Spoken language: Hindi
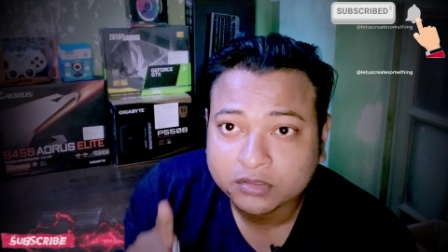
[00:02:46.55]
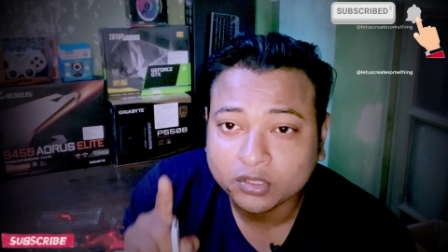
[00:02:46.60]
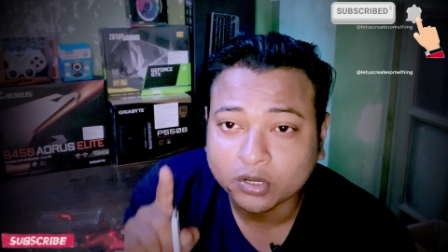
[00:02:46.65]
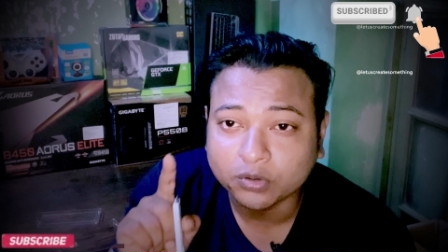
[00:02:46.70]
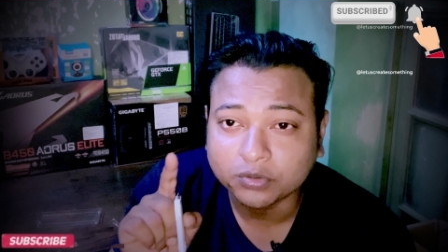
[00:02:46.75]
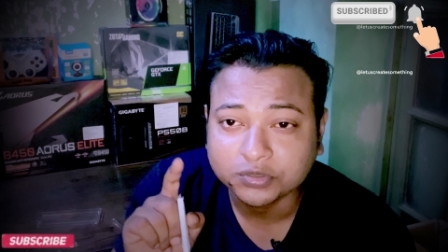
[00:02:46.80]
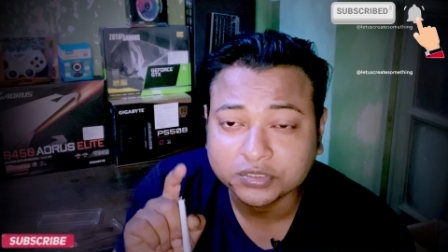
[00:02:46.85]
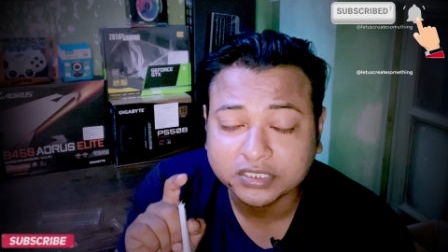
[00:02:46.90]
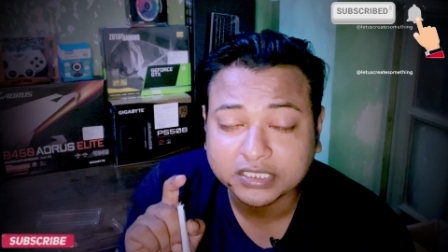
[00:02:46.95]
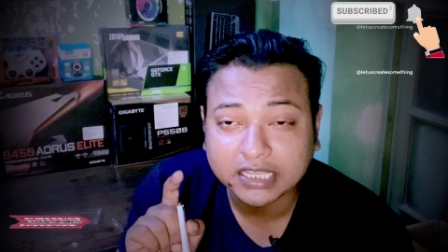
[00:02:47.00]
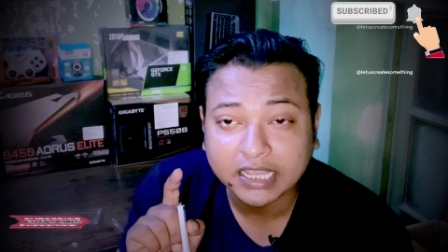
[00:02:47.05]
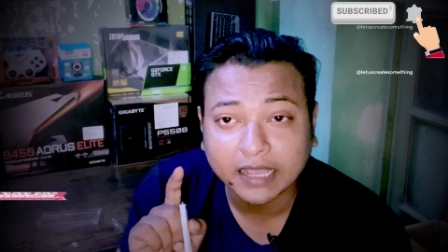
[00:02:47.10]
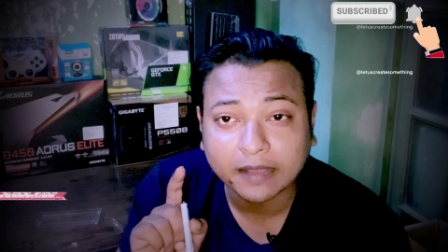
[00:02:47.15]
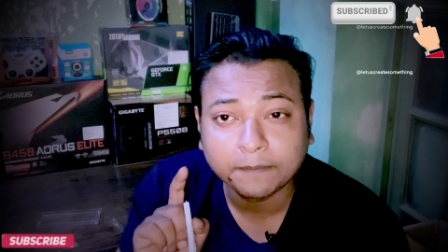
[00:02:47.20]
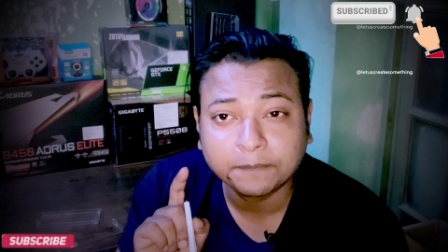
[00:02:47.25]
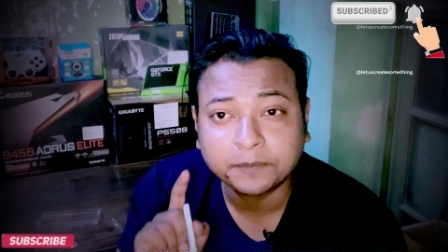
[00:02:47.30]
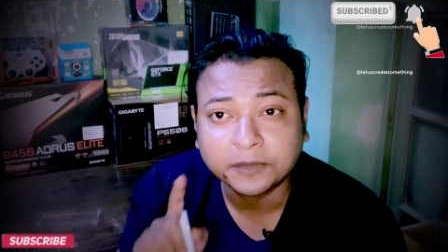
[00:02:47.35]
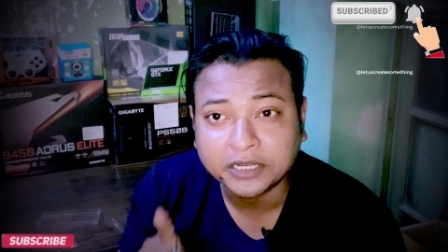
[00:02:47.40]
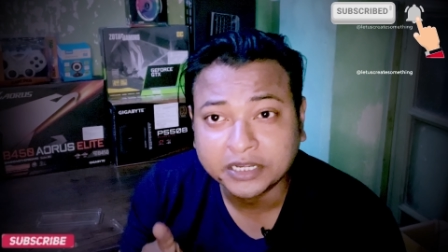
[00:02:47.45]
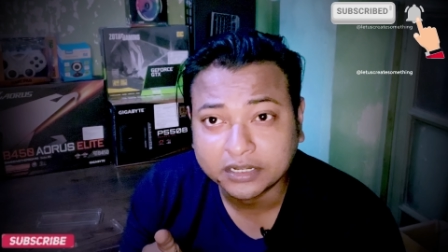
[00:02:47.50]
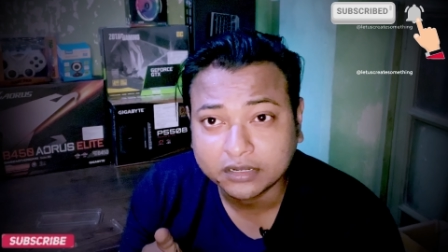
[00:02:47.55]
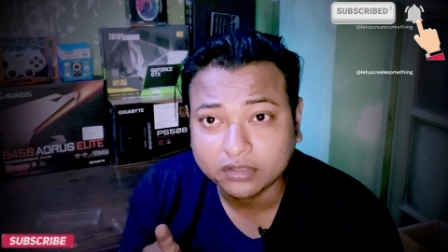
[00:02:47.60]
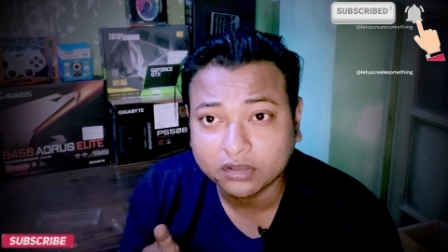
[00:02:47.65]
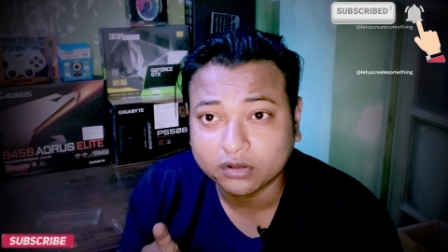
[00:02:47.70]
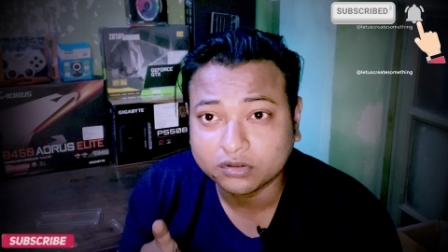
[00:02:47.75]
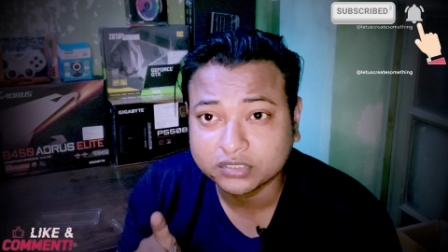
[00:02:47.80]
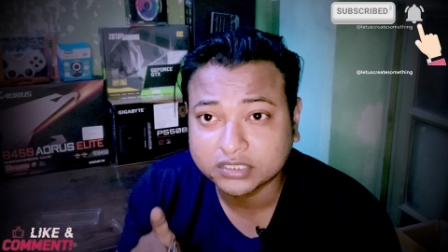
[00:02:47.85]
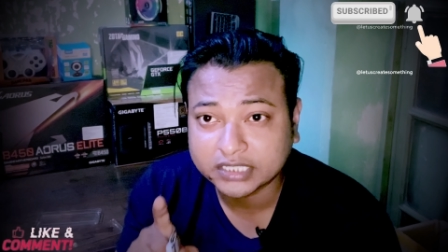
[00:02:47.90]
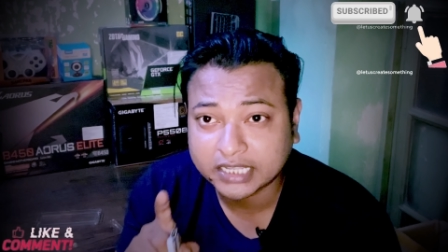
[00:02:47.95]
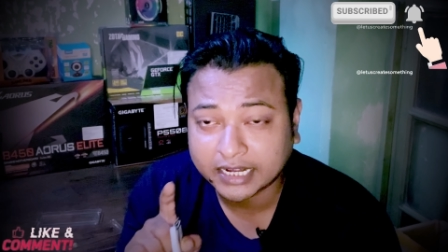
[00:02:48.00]
तो उसका
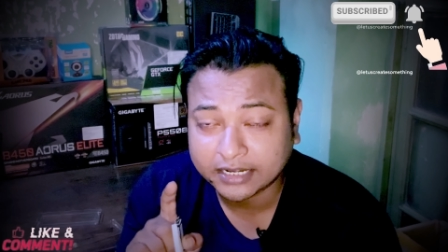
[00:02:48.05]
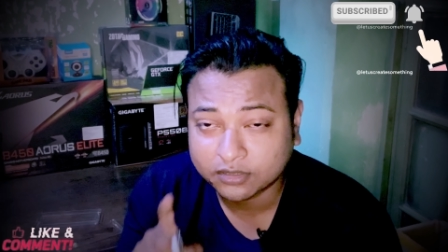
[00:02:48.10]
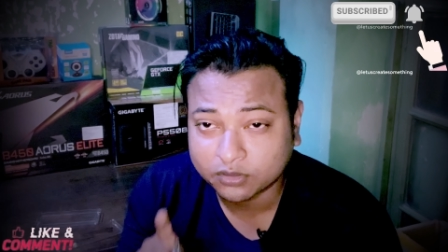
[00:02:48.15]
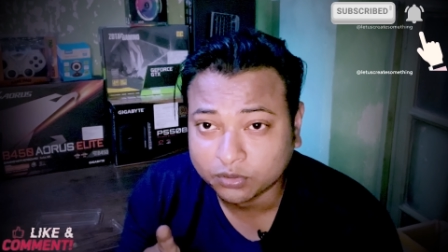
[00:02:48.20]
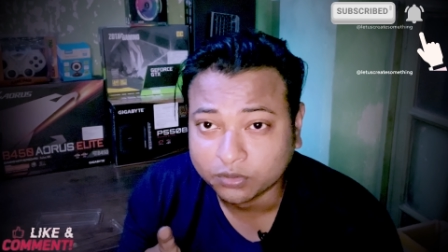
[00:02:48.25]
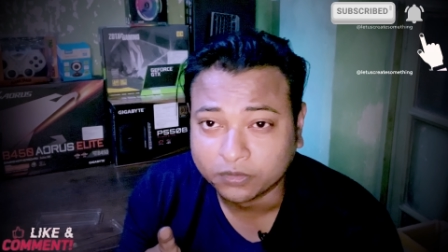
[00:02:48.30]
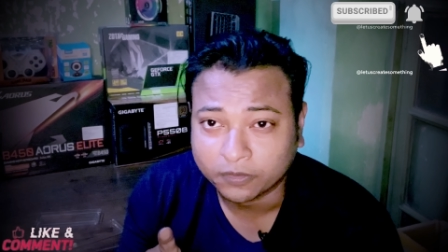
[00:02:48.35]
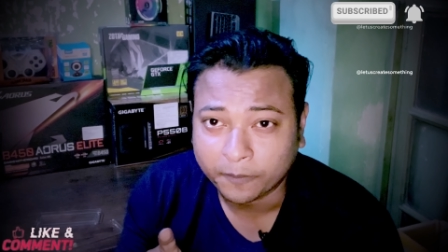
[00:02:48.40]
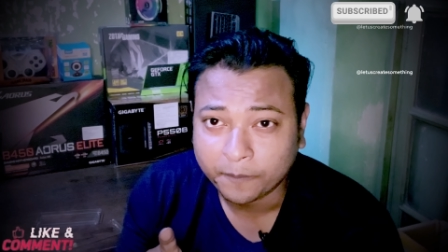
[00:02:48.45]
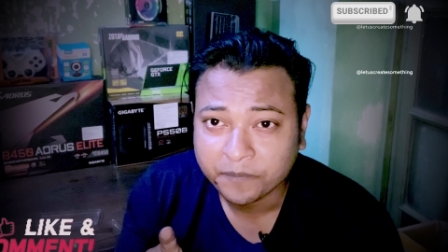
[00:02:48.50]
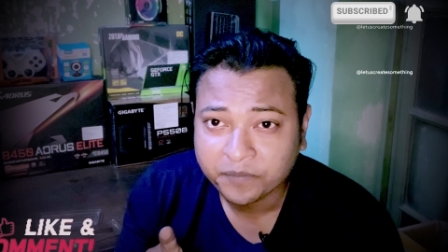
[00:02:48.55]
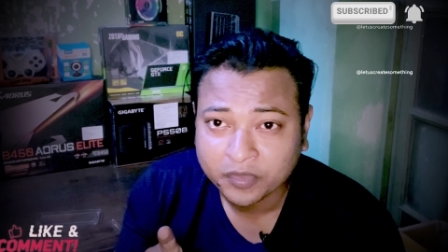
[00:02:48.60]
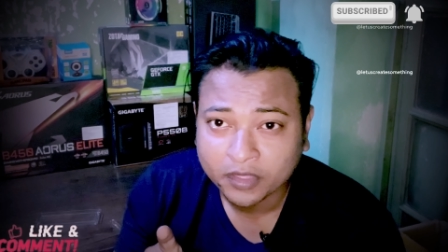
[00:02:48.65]
वीडियो उसका टूर